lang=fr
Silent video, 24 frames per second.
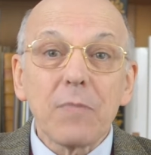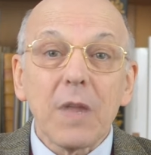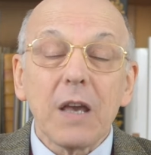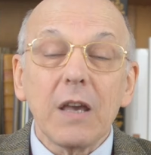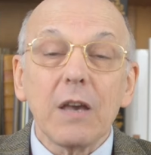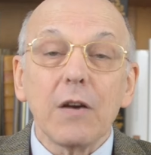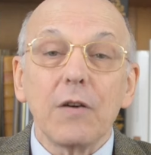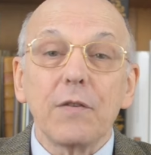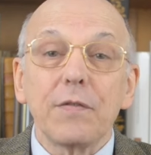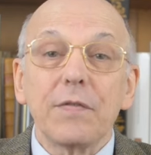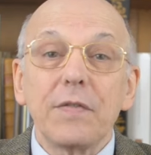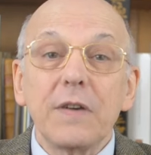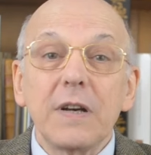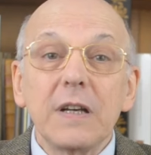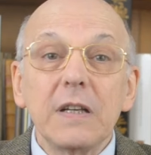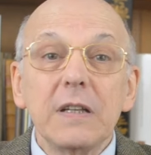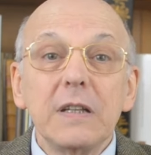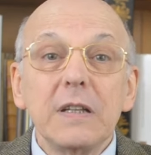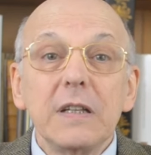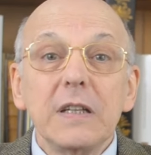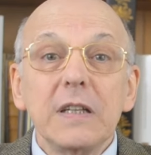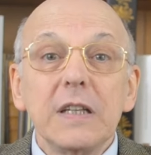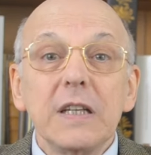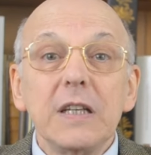Et enfin,
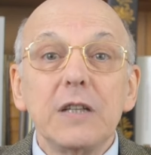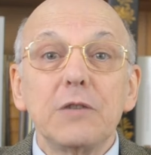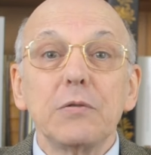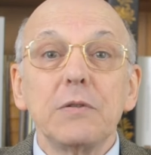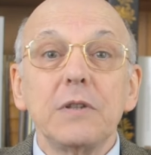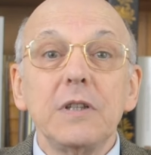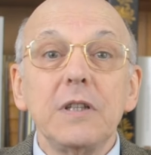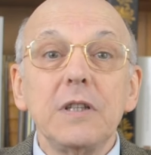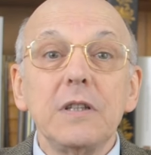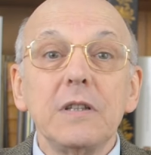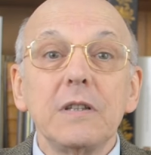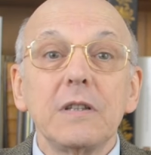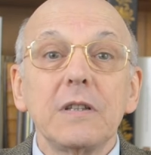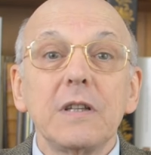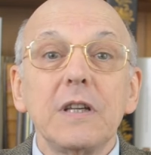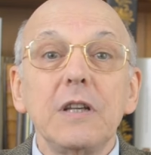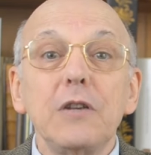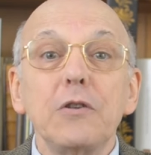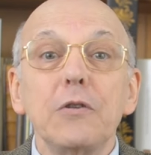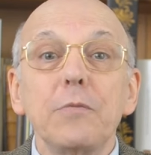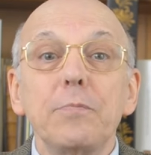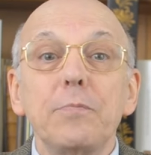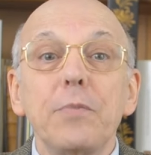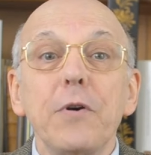ils se disent
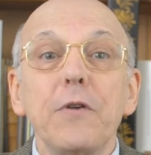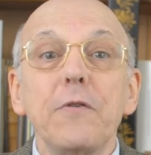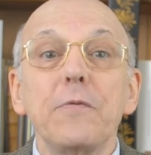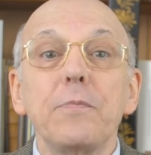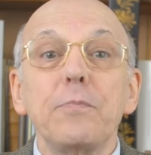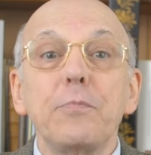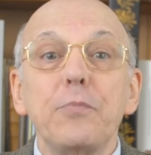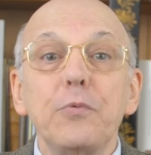qu'ils ne peuvent